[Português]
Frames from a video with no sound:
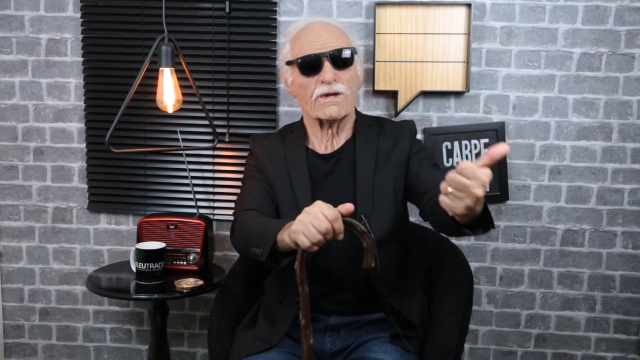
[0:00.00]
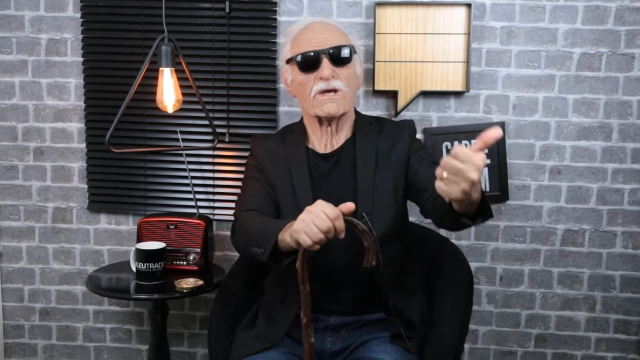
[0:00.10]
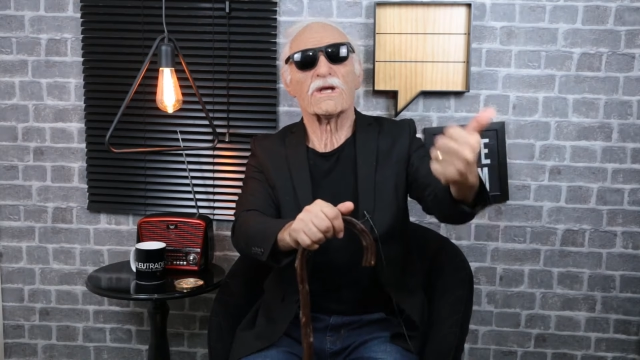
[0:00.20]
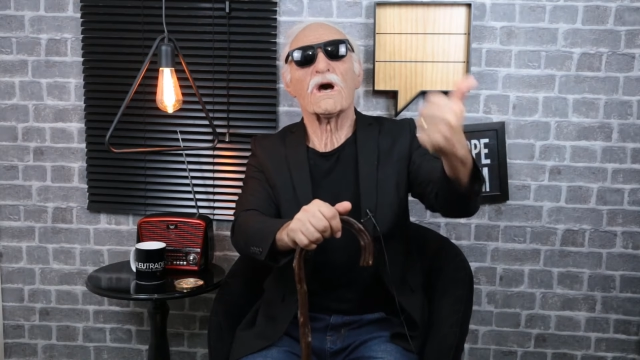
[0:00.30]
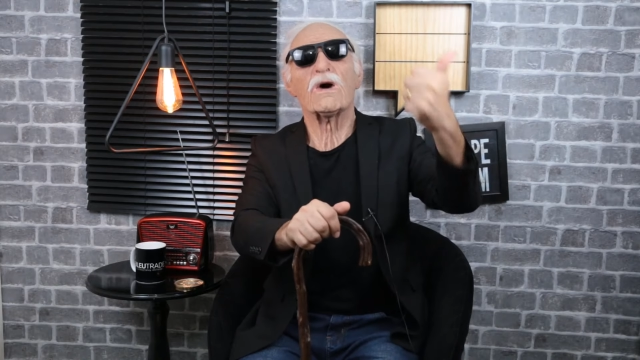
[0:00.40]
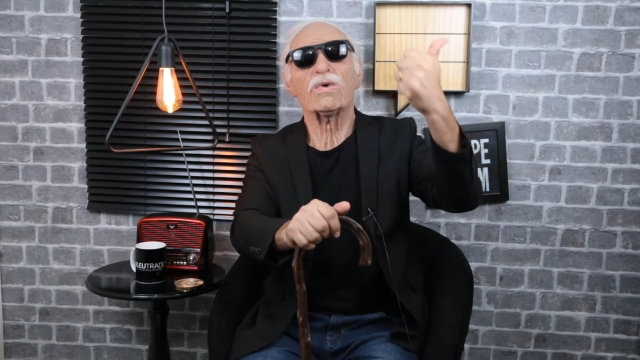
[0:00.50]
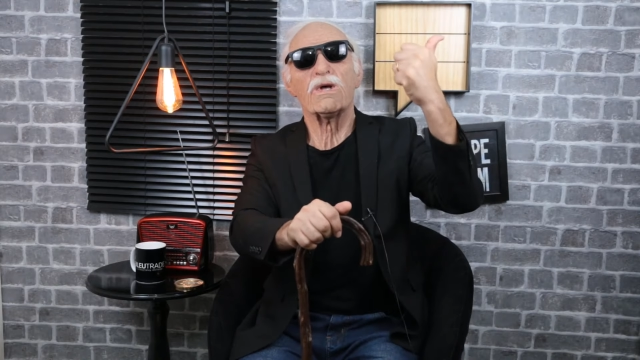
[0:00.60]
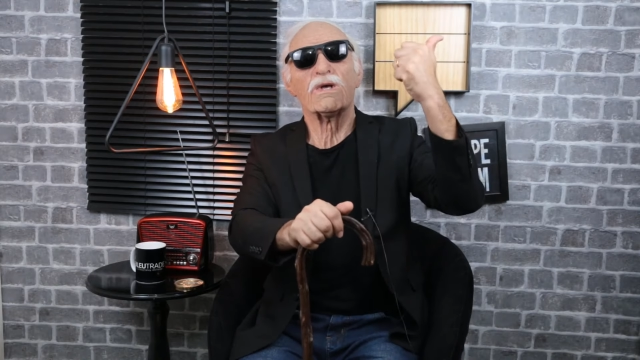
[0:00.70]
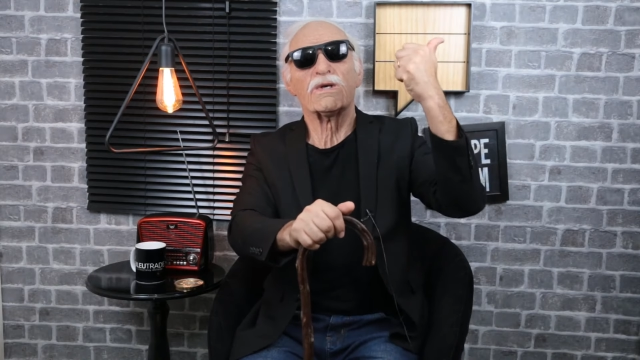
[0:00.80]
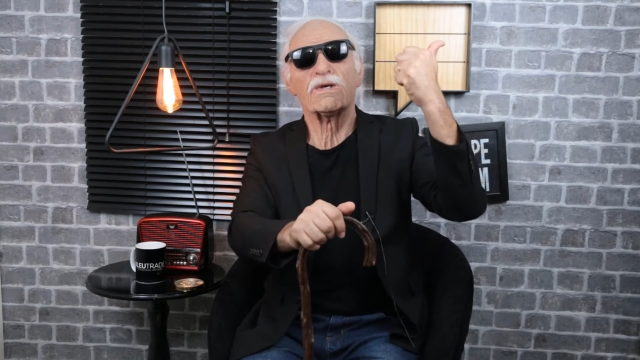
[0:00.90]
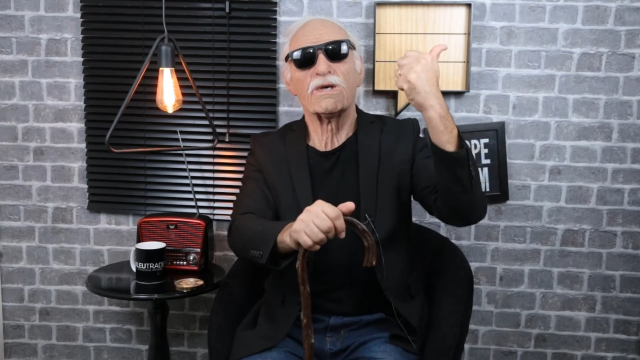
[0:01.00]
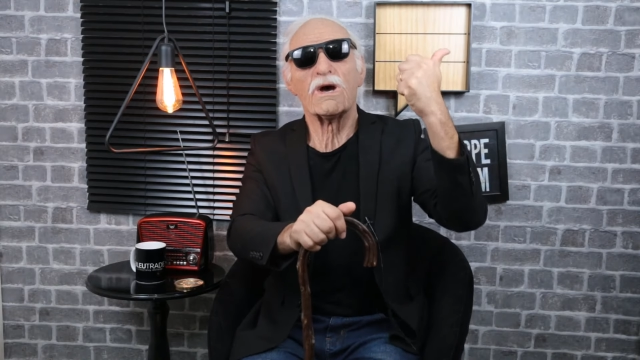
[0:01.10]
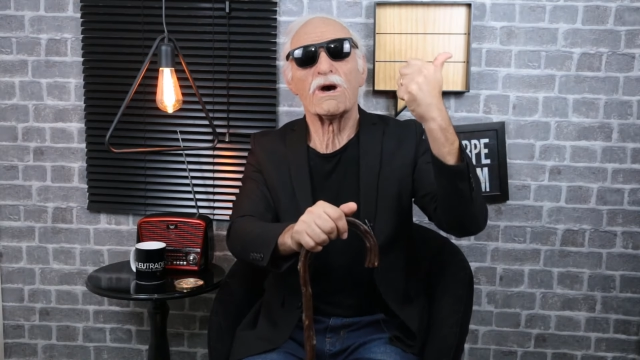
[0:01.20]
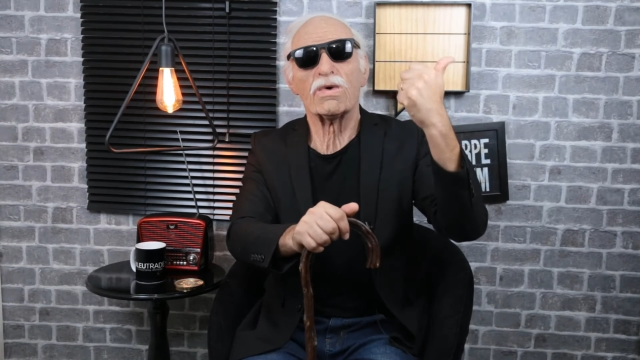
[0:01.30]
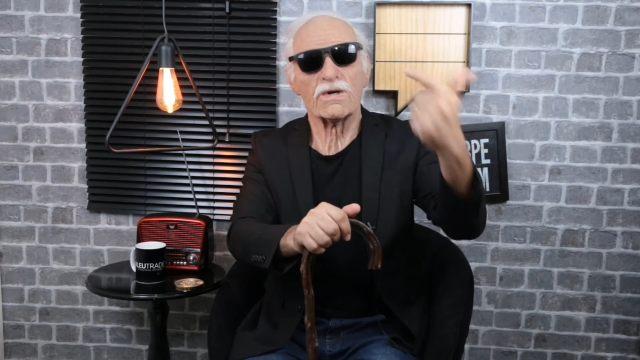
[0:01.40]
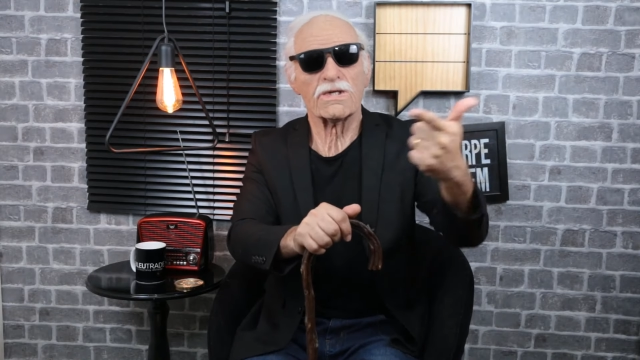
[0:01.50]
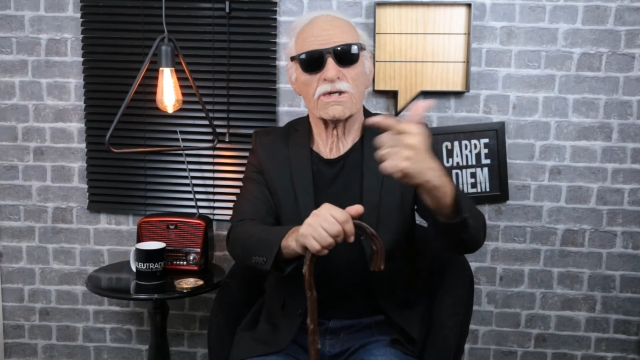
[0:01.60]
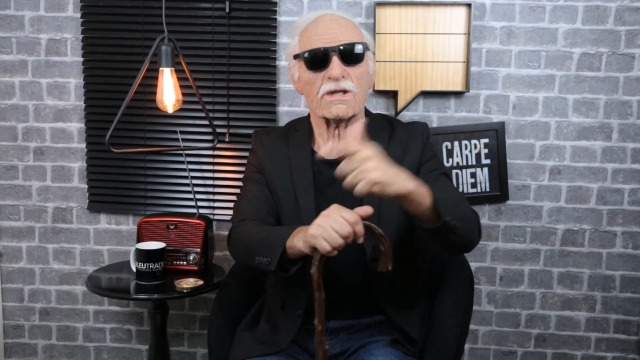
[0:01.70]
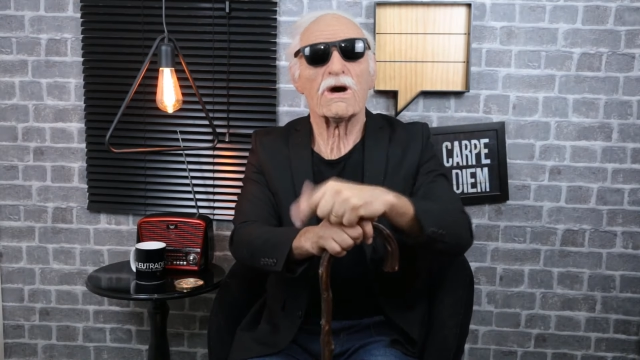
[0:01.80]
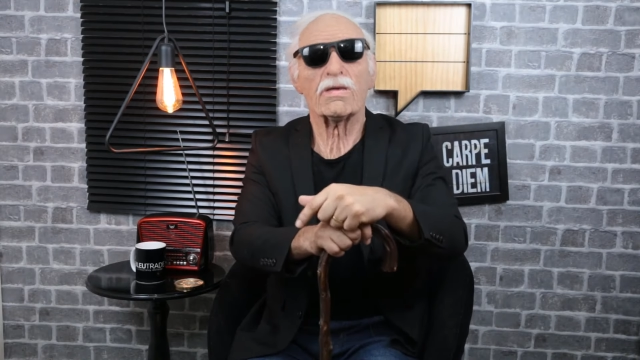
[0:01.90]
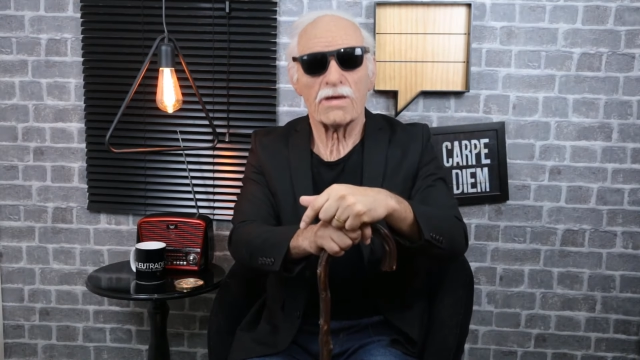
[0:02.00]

Legal e a Original